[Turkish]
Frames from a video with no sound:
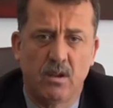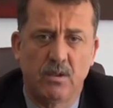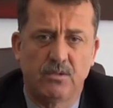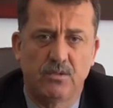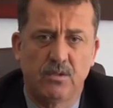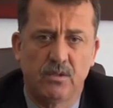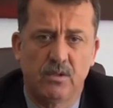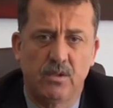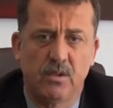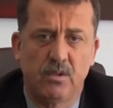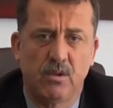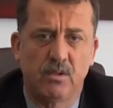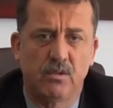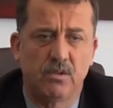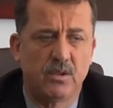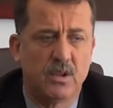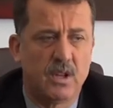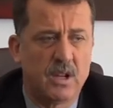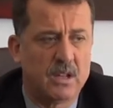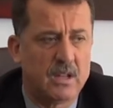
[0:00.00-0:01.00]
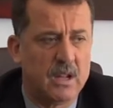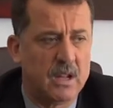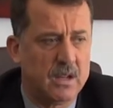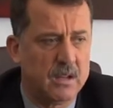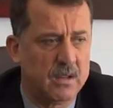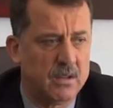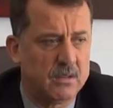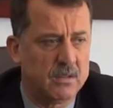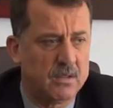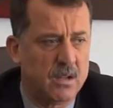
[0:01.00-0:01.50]
Çünkü o
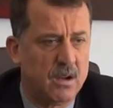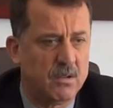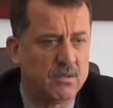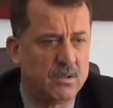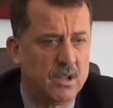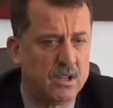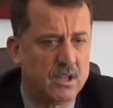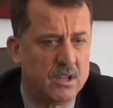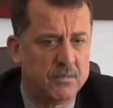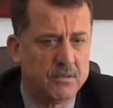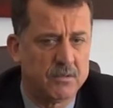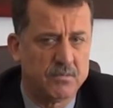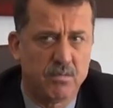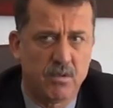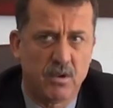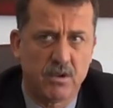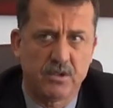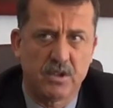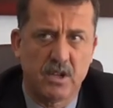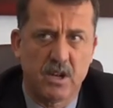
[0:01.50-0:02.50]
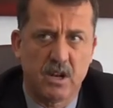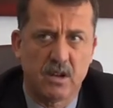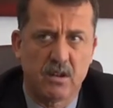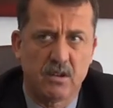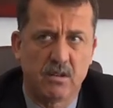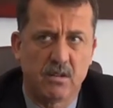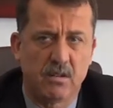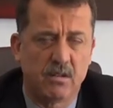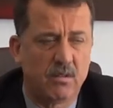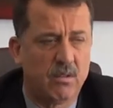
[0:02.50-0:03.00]
günlerde taahhüt ettiğimiz projeler,
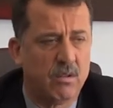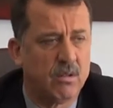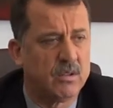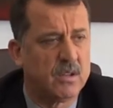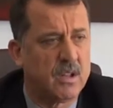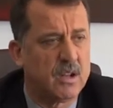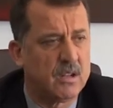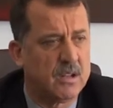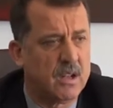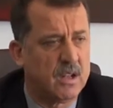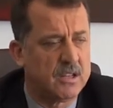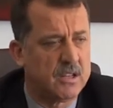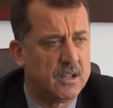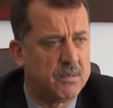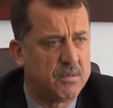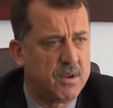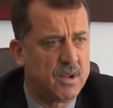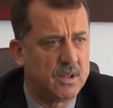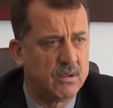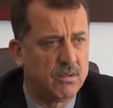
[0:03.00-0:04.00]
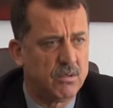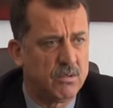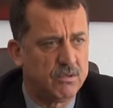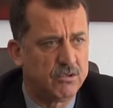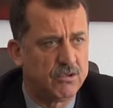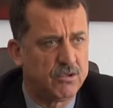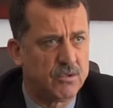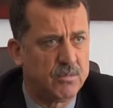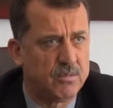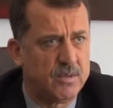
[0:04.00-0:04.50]
onların altyapılarının
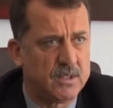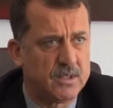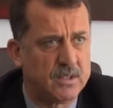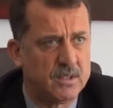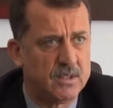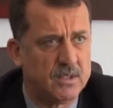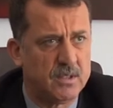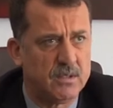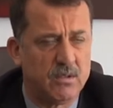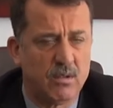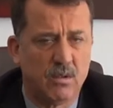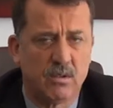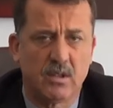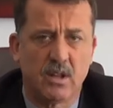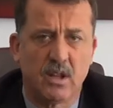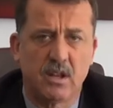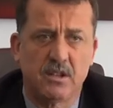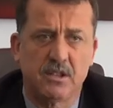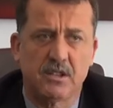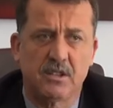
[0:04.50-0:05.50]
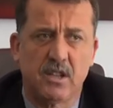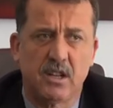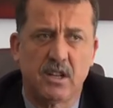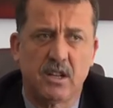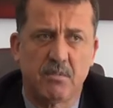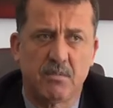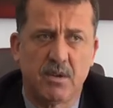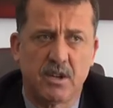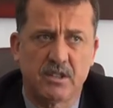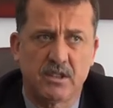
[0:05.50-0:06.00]
oluşturulması, onların
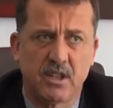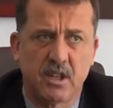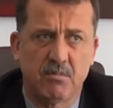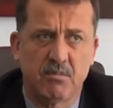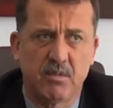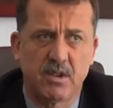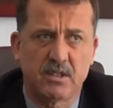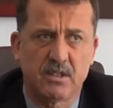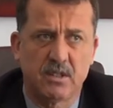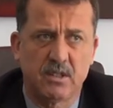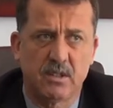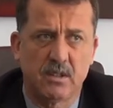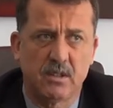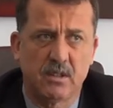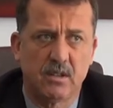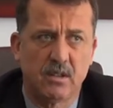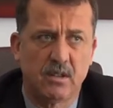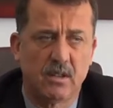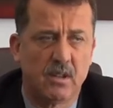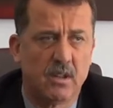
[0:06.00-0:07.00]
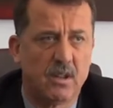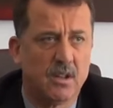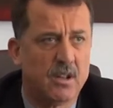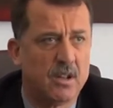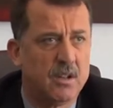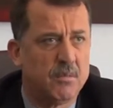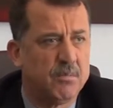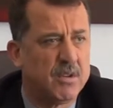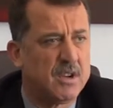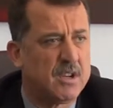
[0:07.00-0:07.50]
işlerine başlanması,
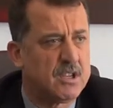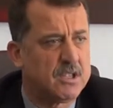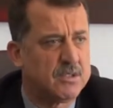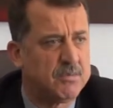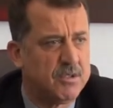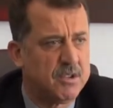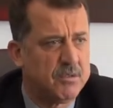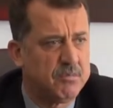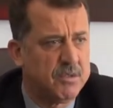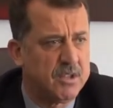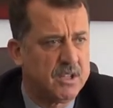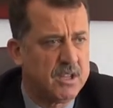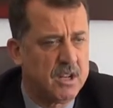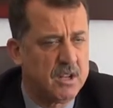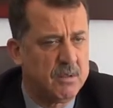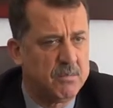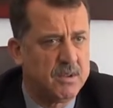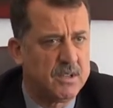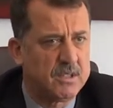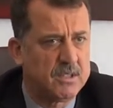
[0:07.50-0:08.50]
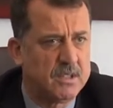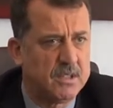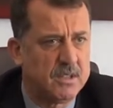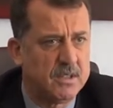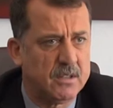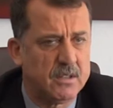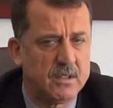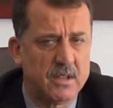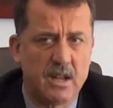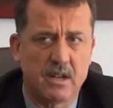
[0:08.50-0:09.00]
bir kısmının
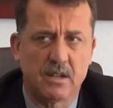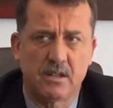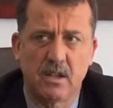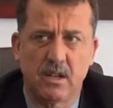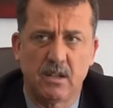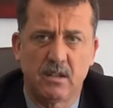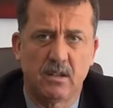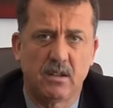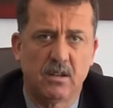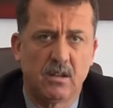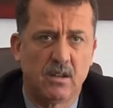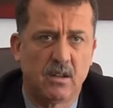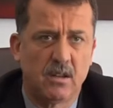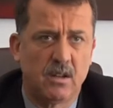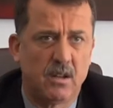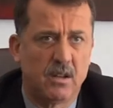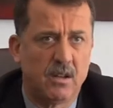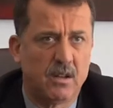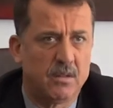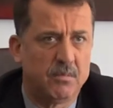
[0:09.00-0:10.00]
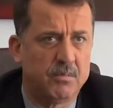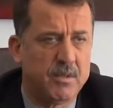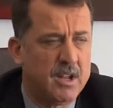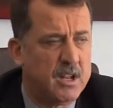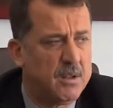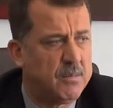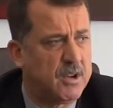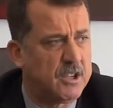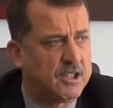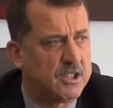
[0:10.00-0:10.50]
bitirilmesi derken
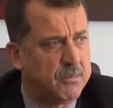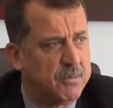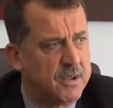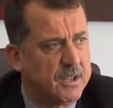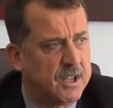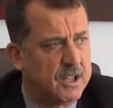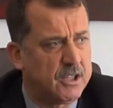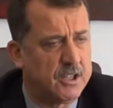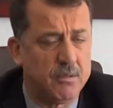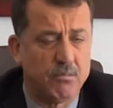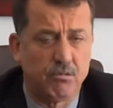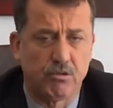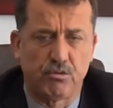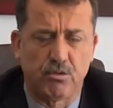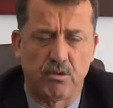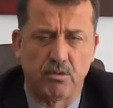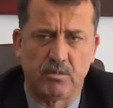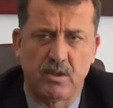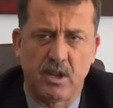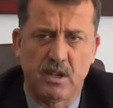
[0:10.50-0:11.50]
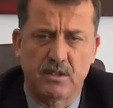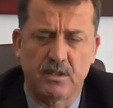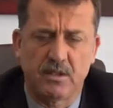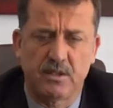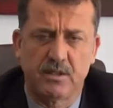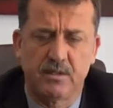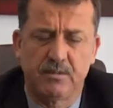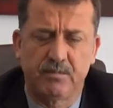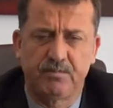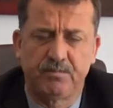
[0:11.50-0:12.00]
belli bir aşamaya getirmiş
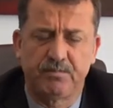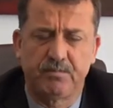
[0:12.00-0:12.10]
durumdayız.